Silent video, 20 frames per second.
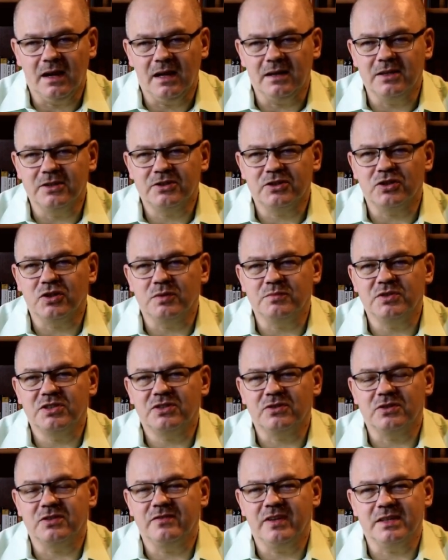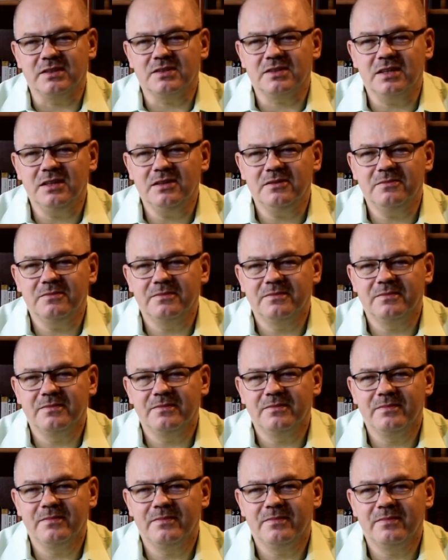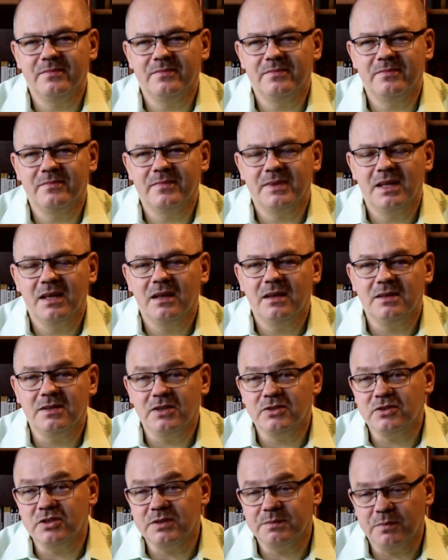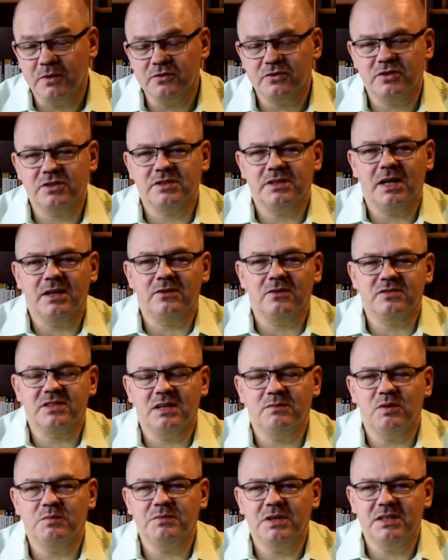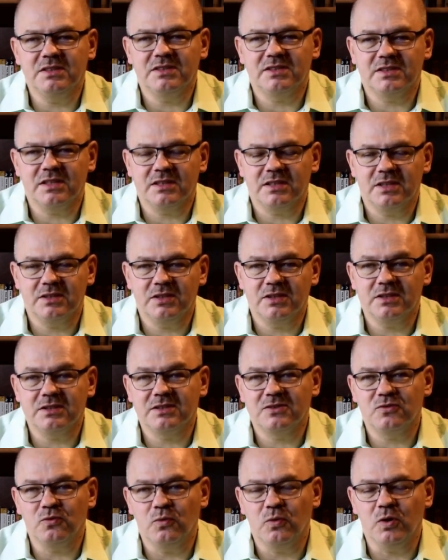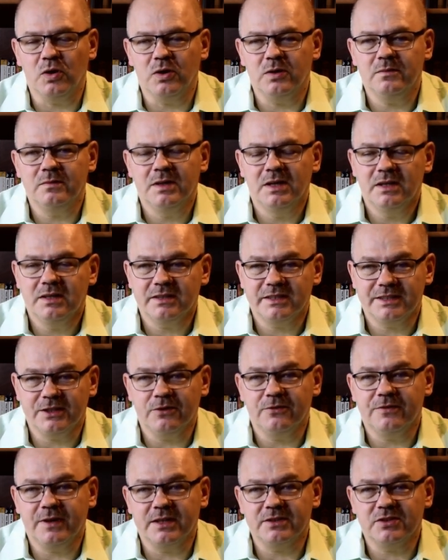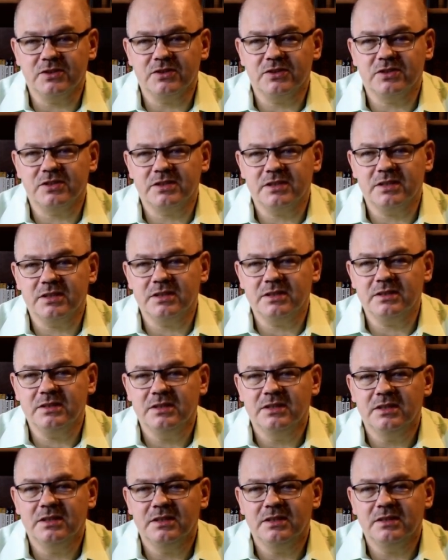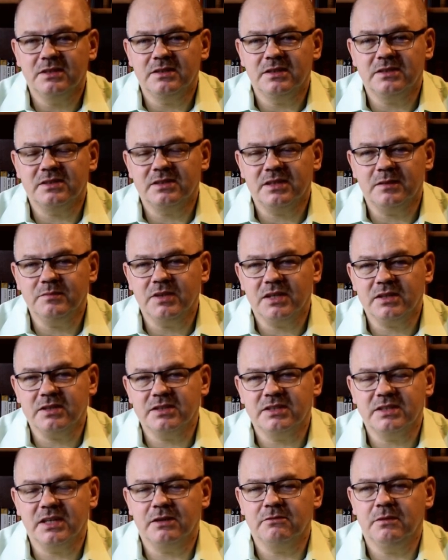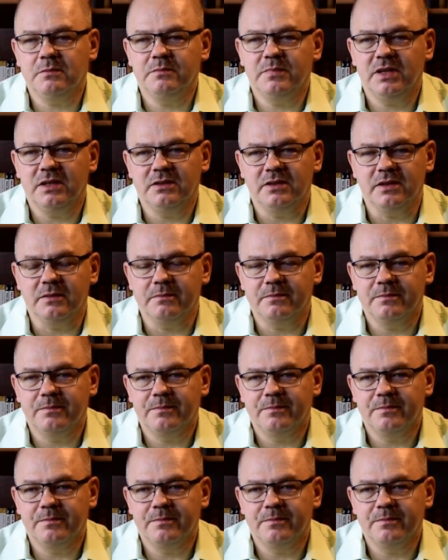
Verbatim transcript: Ale czy robisz coś więcej? Jeśli spojrzysz na to samo miejsce, kiedy jest sucho, zauważysz, że jest tam jakieś zagłębienie.